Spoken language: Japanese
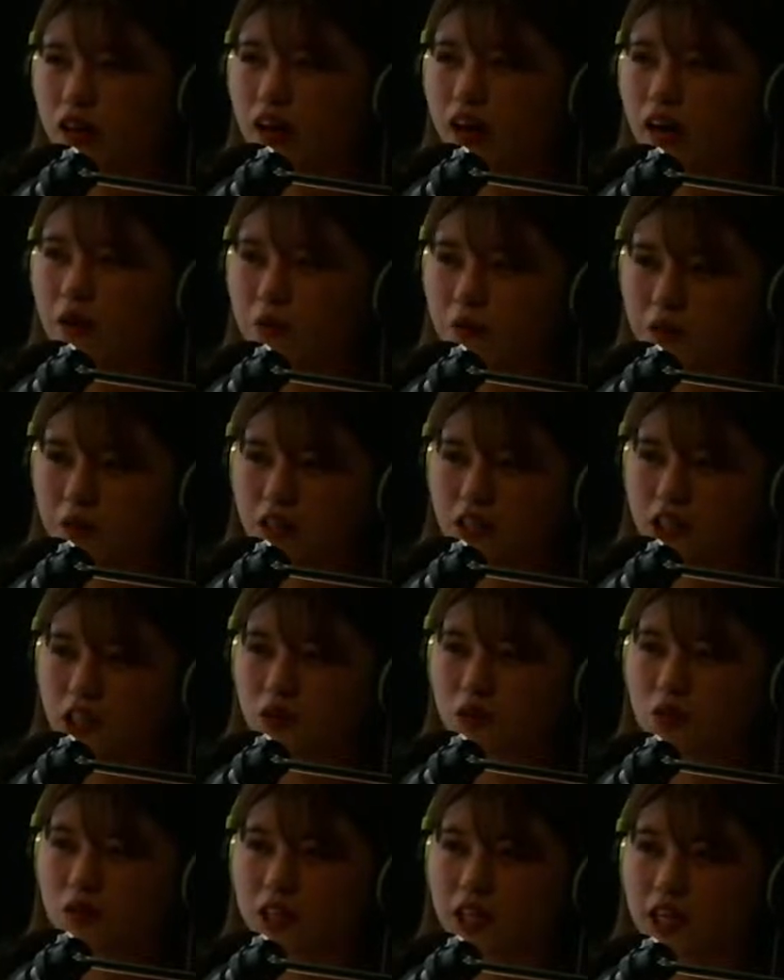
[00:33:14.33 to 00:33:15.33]
青い衣
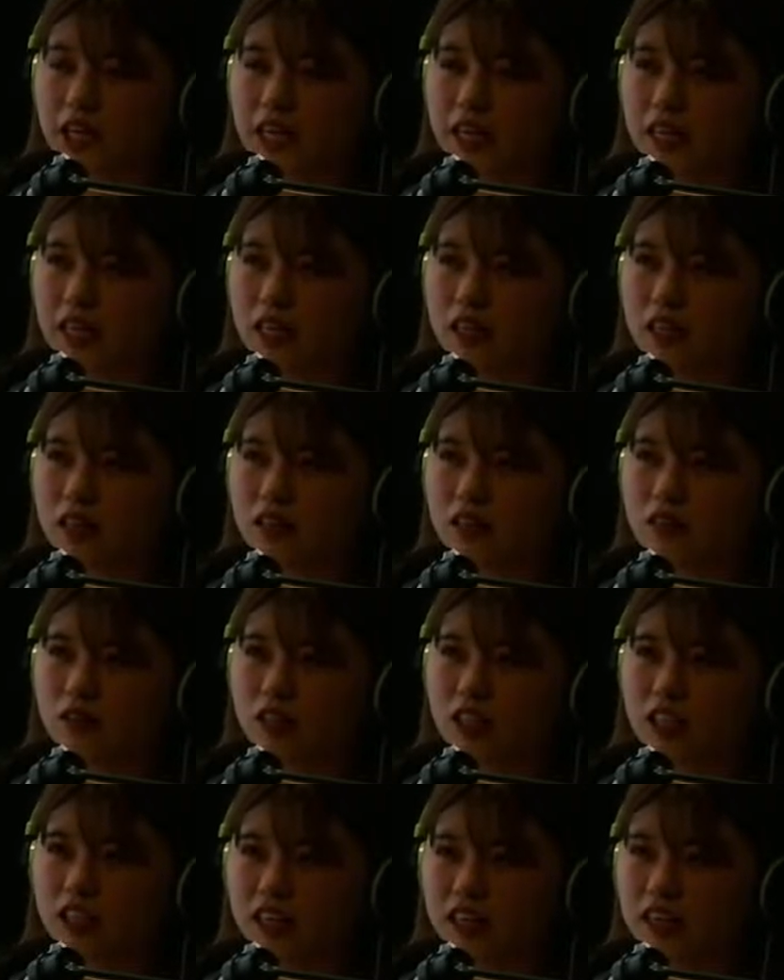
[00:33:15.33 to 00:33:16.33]
装ですご
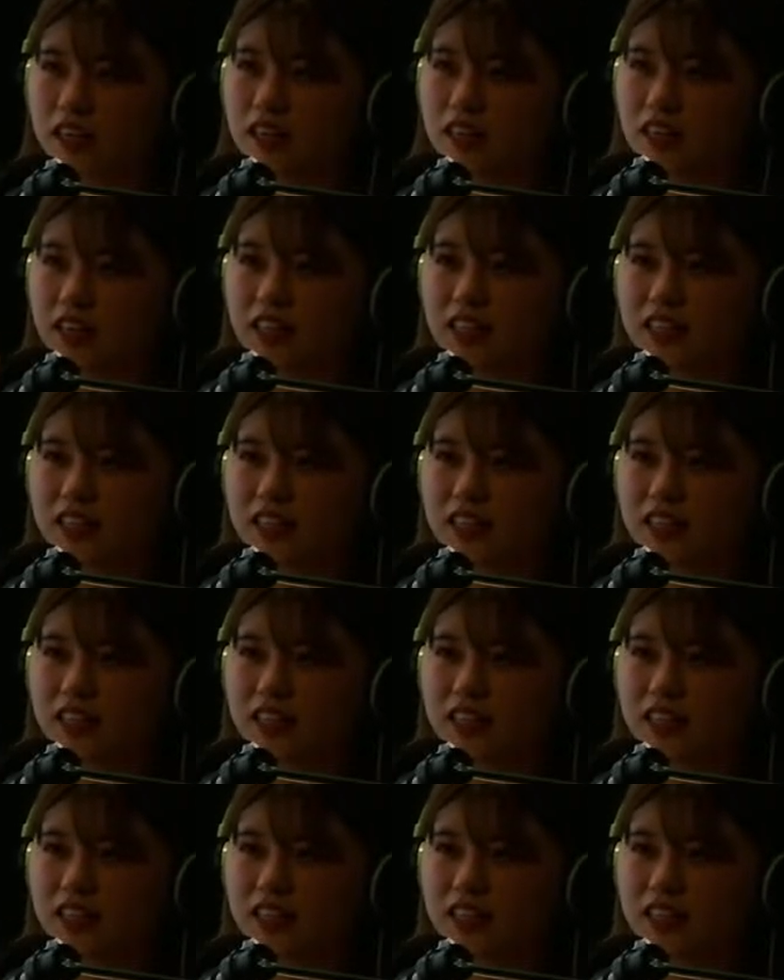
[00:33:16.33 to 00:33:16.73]
いキラキラ